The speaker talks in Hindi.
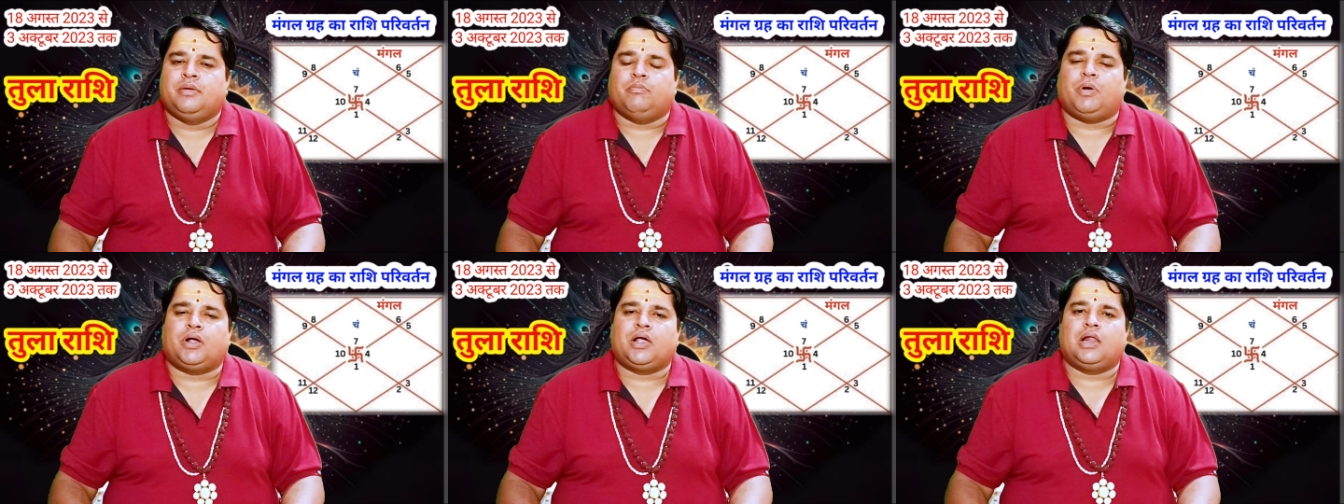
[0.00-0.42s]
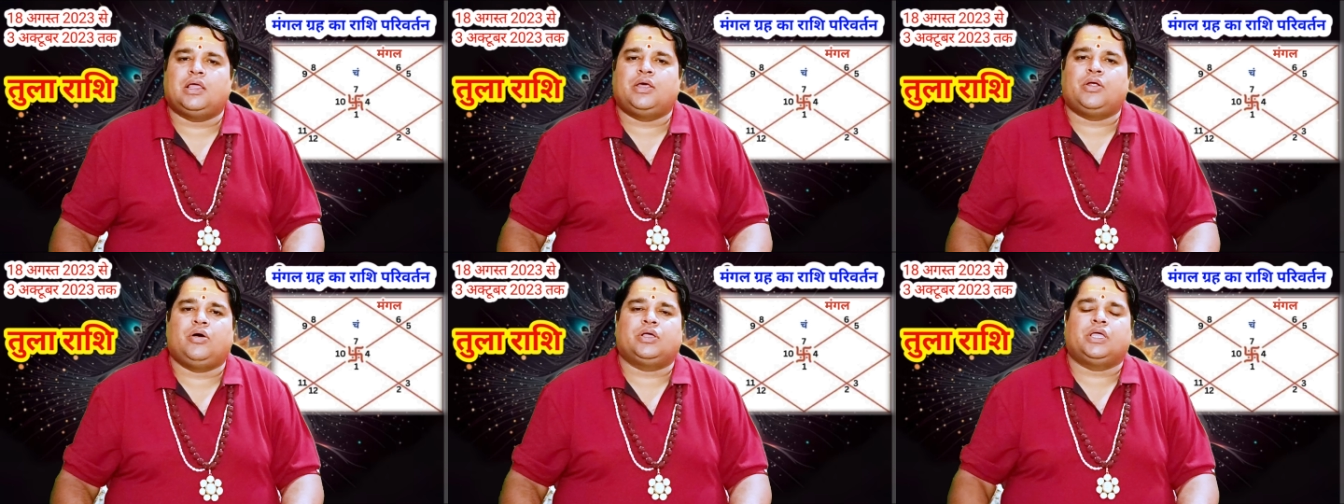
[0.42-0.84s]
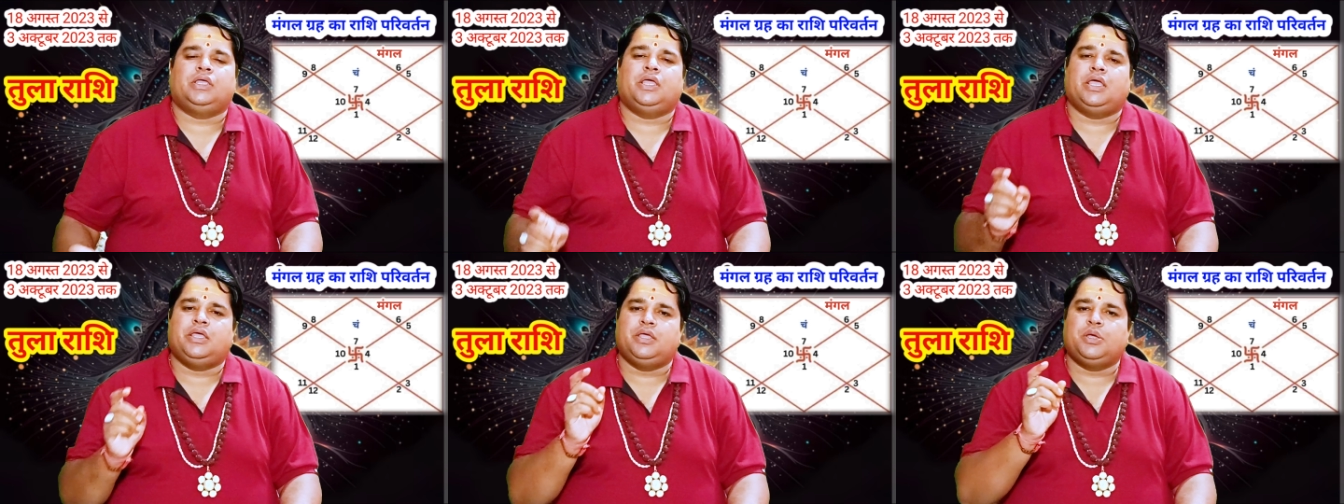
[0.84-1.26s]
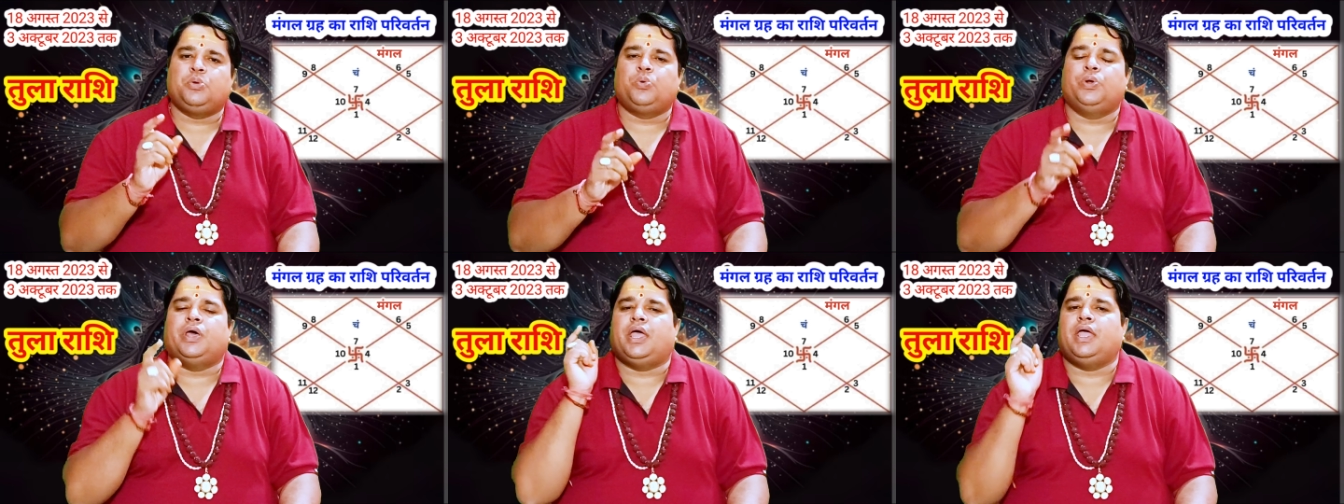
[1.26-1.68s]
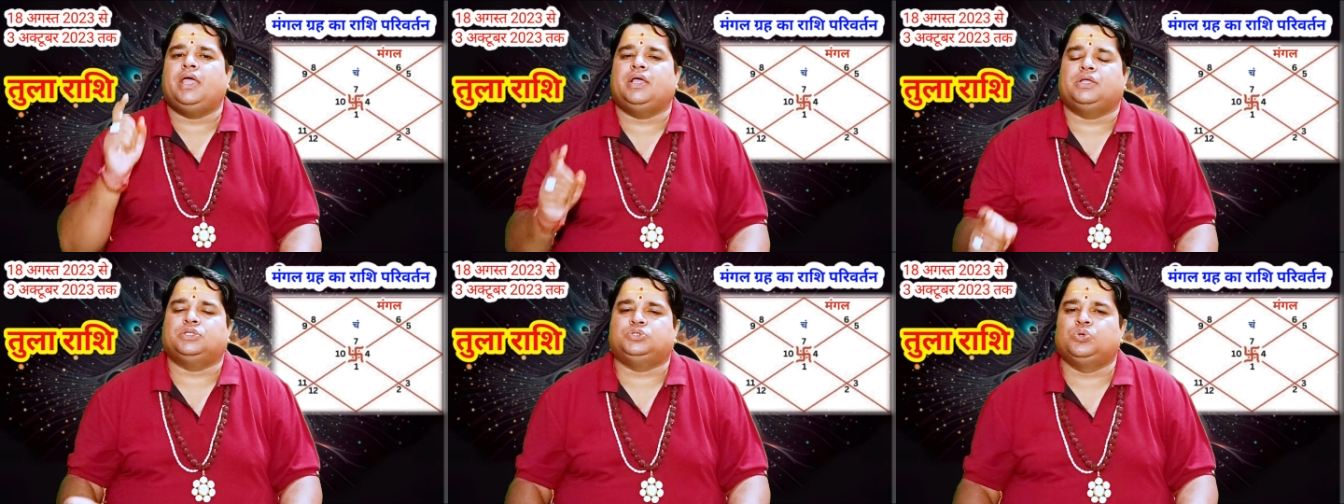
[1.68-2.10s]
मंगल ग्रह के यही गुण हैं
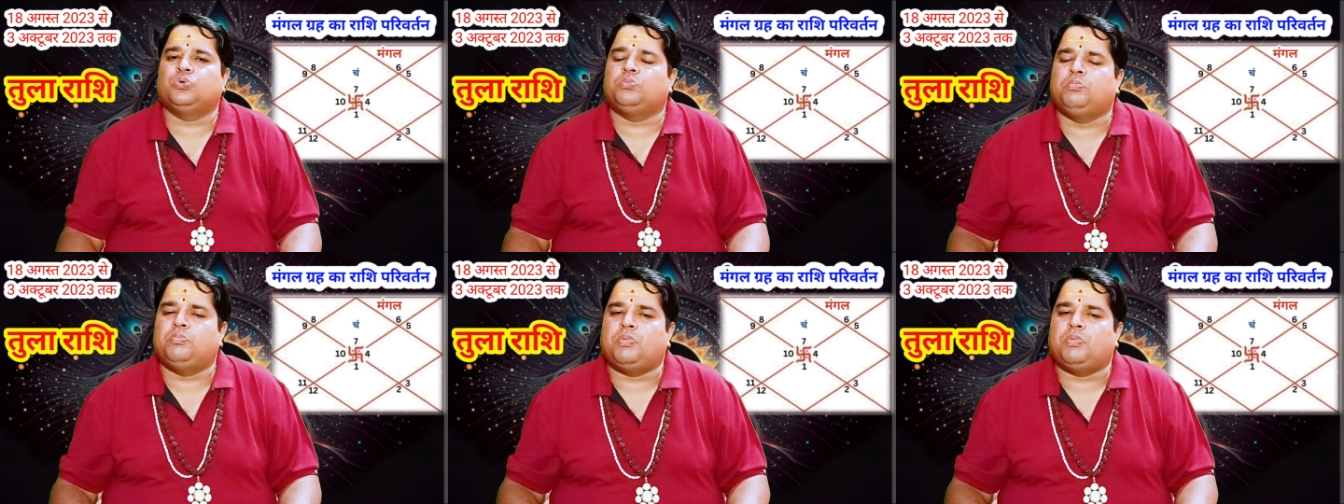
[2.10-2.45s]
जो